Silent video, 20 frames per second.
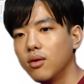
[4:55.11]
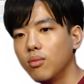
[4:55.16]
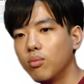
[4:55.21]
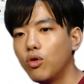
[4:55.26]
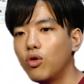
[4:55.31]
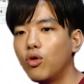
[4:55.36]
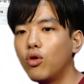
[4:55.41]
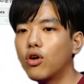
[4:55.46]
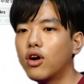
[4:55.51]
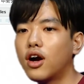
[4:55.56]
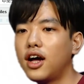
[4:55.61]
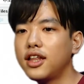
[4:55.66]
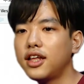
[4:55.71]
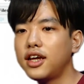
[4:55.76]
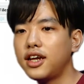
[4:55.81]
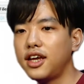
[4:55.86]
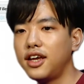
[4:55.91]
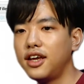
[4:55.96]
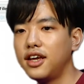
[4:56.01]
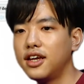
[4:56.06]
もうかな
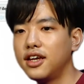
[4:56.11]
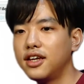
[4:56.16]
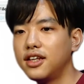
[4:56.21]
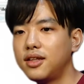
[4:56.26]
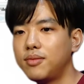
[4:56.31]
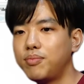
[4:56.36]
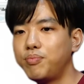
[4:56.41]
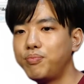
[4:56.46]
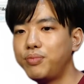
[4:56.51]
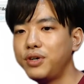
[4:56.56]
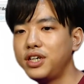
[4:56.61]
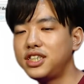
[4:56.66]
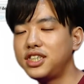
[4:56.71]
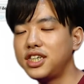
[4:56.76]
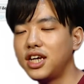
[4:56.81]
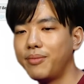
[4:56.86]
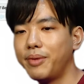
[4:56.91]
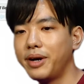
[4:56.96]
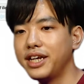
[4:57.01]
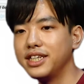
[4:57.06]
りピーチ
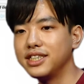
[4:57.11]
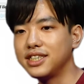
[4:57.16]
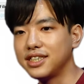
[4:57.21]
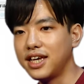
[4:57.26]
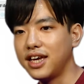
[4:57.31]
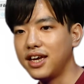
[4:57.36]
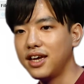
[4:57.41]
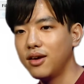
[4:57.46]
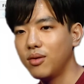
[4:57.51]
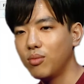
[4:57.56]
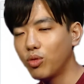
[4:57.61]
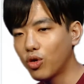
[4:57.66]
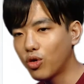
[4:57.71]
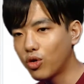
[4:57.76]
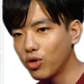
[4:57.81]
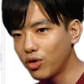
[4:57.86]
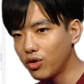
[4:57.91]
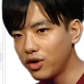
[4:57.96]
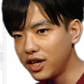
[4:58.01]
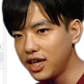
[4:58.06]
やばいですね。もうこ
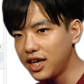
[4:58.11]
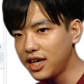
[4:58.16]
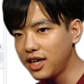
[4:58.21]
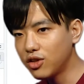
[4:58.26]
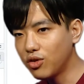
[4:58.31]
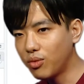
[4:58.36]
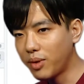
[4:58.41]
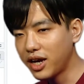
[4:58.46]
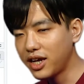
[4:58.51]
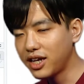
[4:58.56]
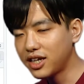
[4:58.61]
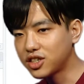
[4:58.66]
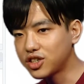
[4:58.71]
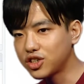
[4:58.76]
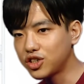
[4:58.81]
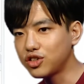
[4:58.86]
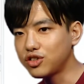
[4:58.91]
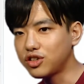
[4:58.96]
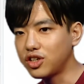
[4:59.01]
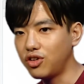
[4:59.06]
の E のマイナス
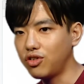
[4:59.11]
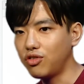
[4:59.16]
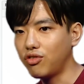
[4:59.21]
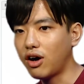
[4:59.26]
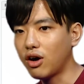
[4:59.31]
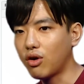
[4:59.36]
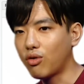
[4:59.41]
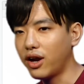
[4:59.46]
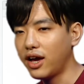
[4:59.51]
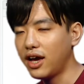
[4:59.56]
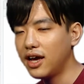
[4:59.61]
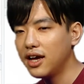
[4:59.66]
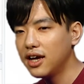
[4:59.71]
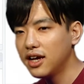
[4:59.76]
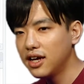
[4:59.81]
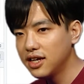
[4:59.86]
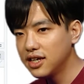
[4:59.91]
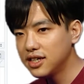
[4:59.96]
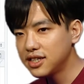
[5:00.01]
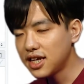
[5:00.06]
じゅうっていうのはこれ
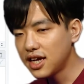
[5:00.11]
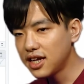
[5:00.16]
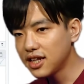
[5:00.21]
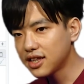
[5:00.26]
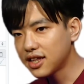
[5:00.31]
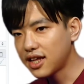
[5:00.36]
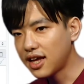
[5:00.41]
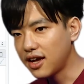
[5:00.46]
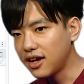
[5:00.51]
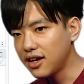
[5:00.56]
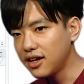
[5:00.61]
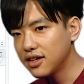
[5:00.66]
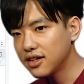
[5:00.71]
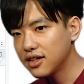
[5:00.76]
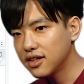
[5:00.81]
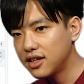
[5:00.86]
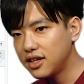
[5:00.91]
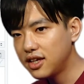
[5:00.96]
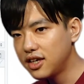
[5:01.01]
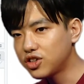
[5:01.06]
さんてん
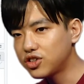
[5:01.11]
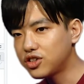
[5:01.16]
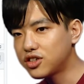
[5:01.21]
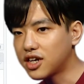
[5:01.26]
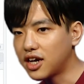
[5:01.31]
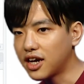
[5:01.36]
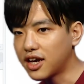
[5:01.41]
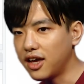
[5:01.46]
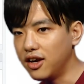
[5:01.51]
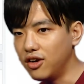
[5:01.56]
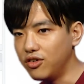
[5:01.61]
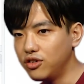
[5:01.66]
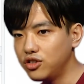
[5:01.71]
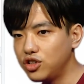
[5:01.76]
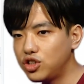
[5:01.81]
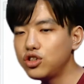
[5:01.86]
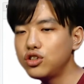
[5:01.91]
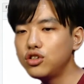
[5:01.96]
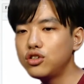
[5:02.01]
いくつかける じゅ